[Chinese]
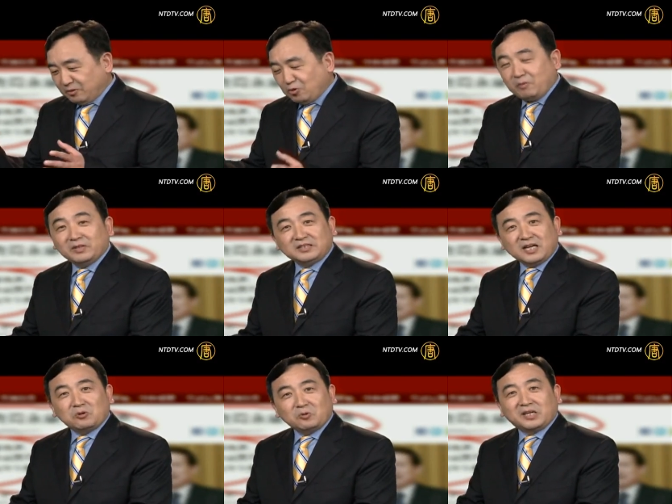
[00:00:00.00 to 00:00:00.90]
我们
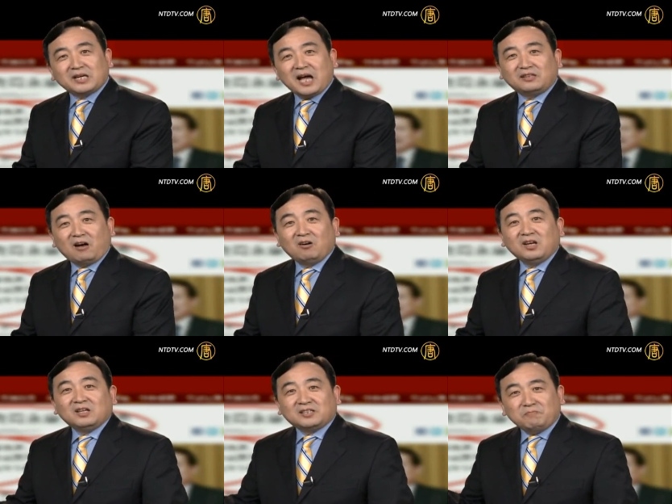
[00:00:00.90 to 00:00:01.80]
将会看到
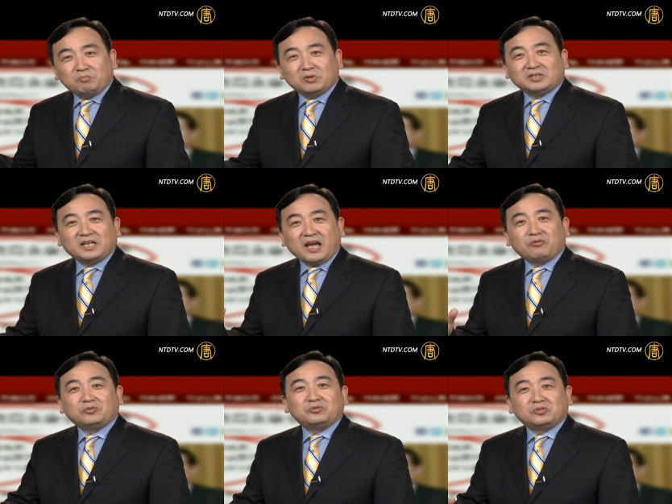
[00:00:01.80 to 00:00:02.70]
跟薄熙来
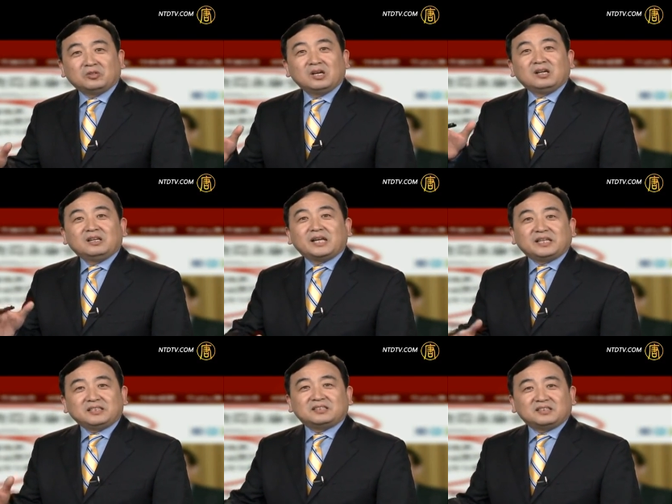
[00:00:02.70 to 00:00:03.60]
夫妇
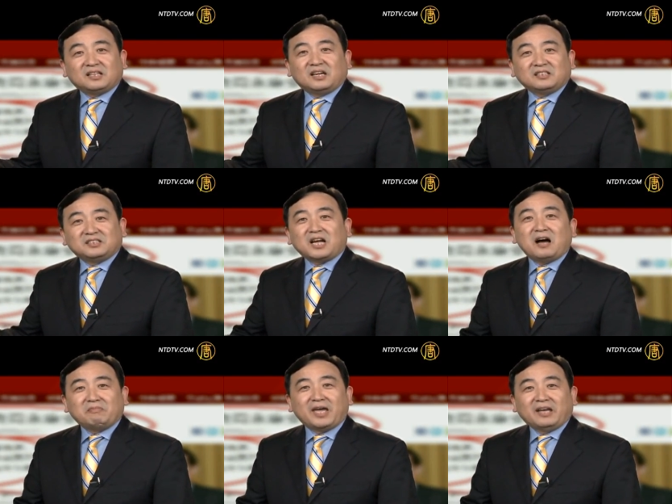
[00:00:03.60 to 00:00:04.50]
类似的
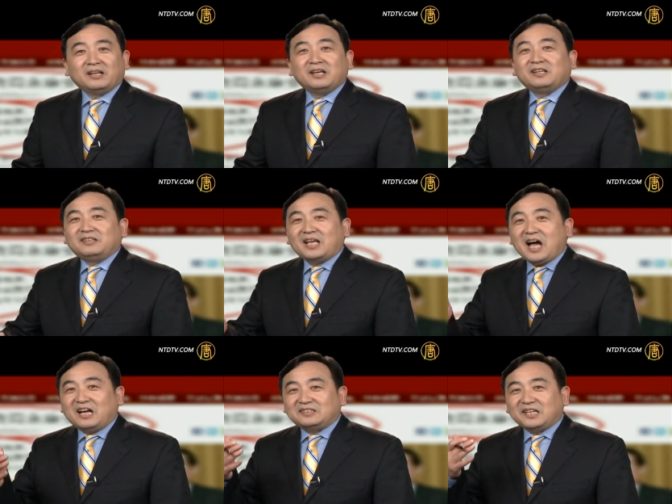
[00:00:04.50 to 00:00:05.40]
场面。
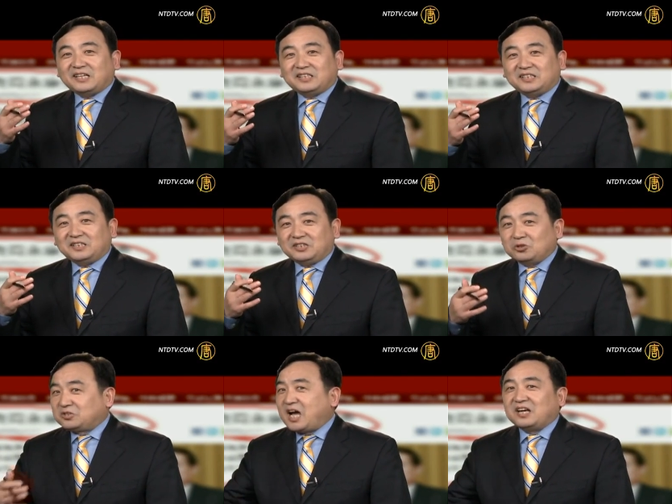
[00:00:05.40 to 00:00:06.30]
那这个戏
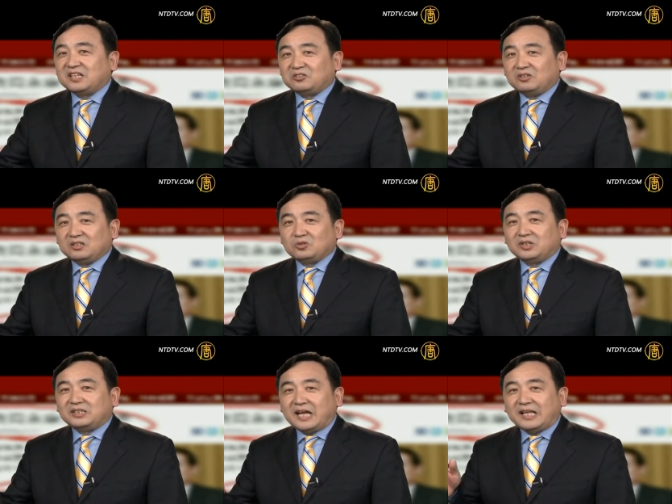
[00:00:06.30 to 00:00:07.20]
就唱下去。
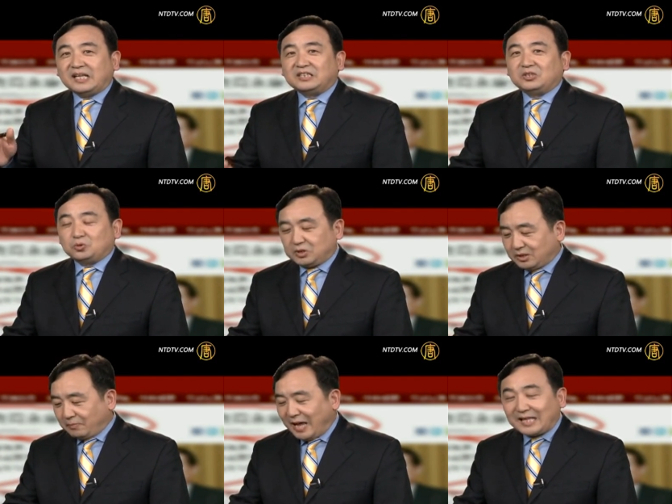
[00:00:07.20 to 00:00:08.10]
所以大家记住，
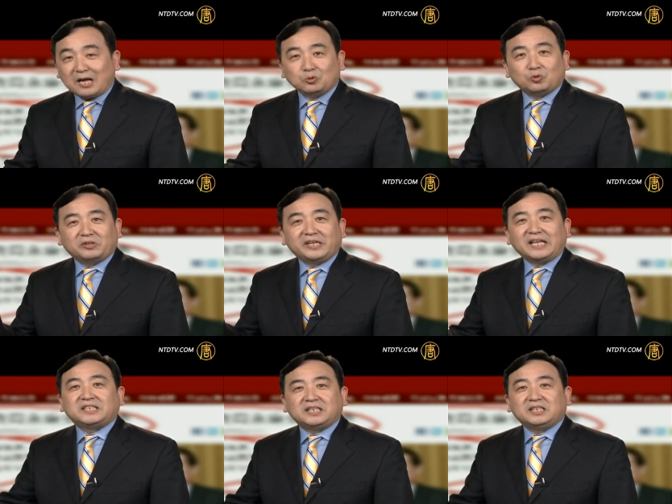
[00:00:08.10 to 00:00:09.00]
十八大如果
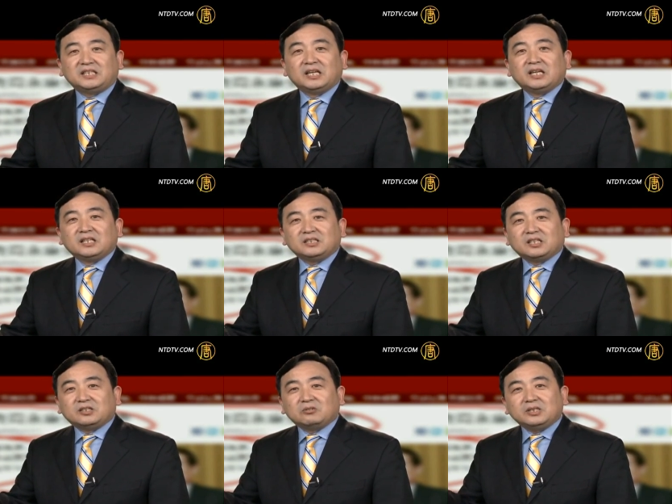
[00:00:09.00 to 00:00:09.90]
延期，
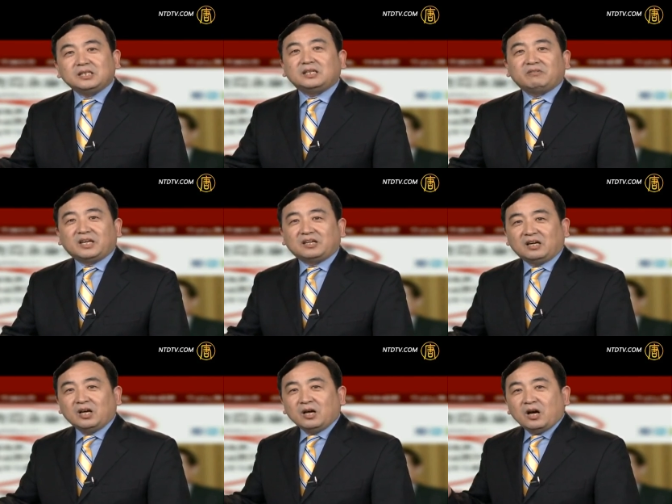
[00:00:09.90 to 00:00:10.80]
这就意味
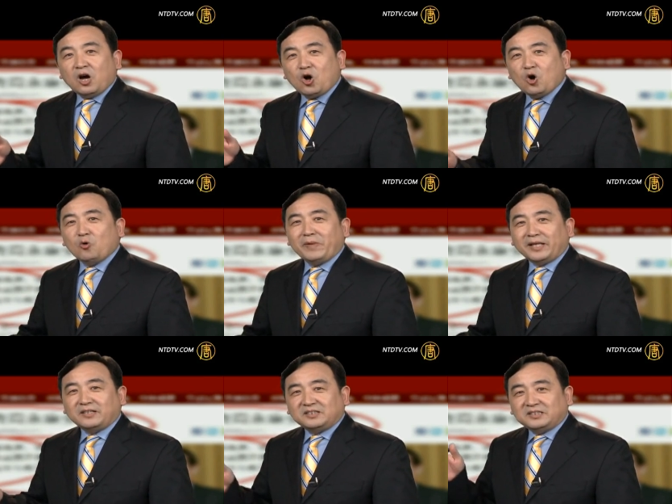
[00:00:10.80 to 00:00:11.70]
着后
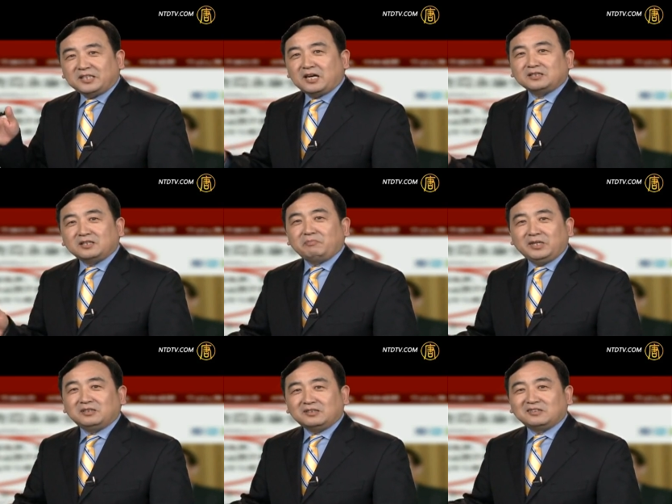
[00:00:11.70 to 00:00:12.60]
面的江泽
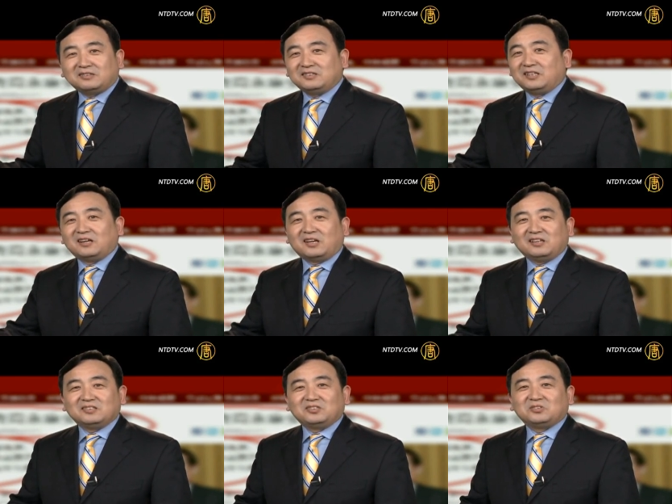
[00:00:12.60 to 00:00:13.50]
民死定了。
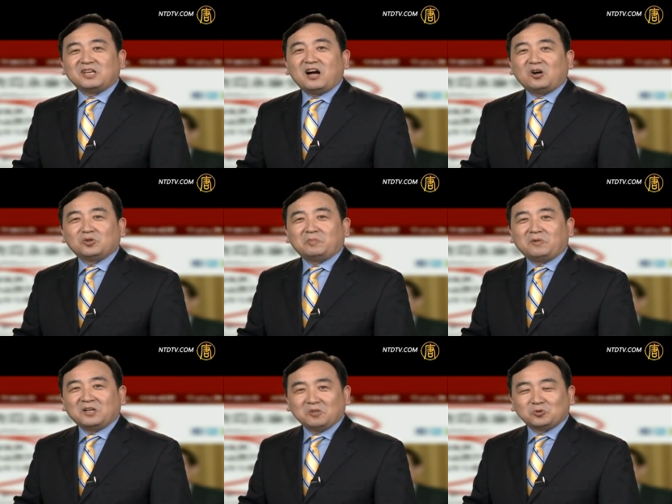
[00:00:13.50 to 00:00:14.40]
就像好多
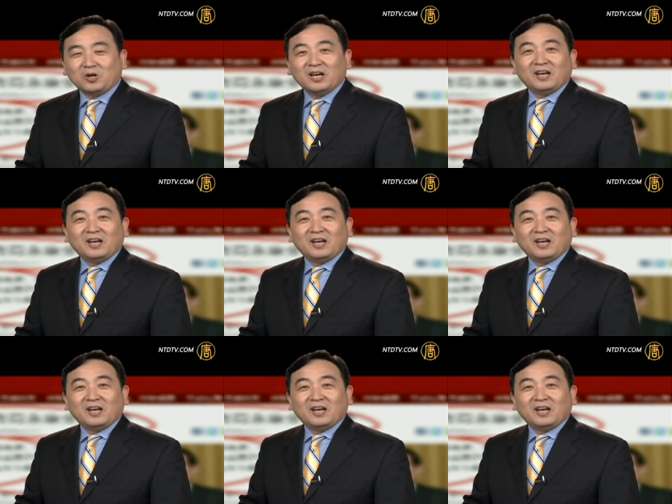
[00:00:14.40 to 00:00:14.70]
朋友说，